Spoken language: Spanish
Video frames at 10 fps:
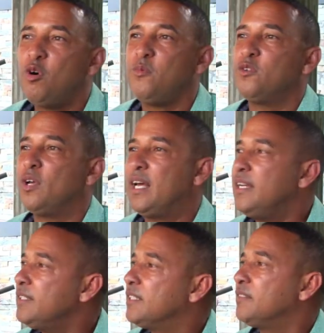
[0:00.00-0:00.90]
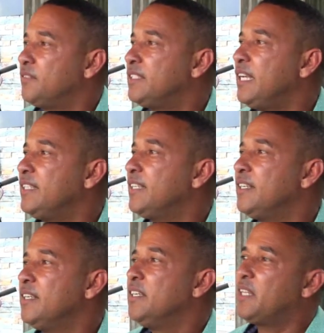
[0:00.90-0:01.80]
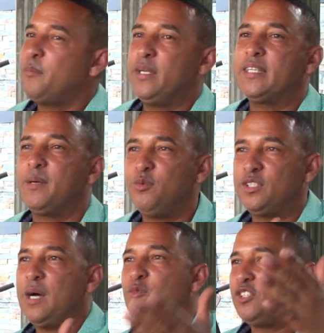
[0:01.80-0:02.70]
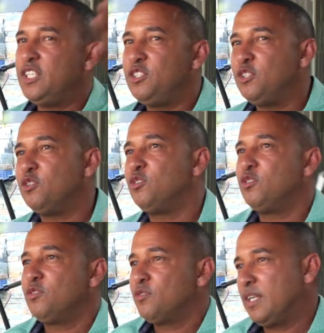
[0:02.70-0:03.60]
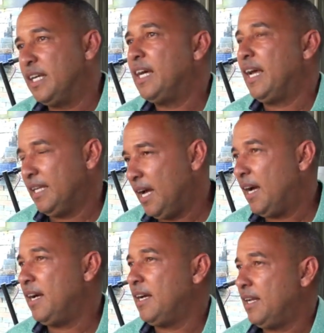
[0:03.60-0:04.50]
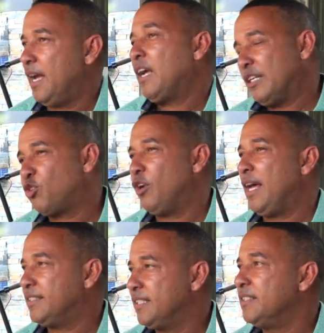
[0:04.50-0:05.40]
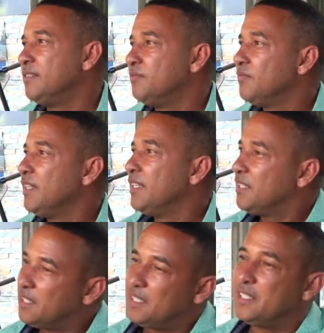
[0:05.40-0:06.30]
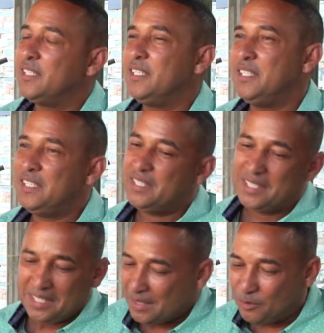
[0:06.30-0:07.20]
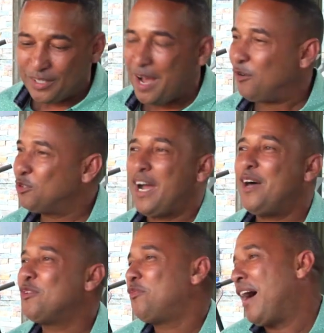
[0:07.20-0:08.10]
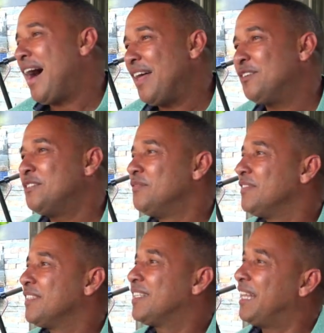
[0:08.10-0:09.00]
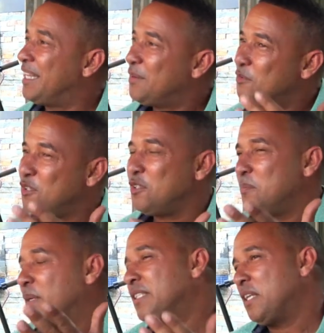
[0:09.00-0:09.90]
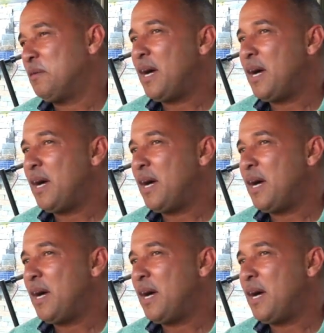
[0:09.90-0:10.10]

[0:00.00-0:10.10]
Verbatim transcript: cómodo a la gente, suficiente. eficiente. También transportamos niños eh, a, escolar, sí. Y, hemos estado luchando, fajado. Tenemos empresa de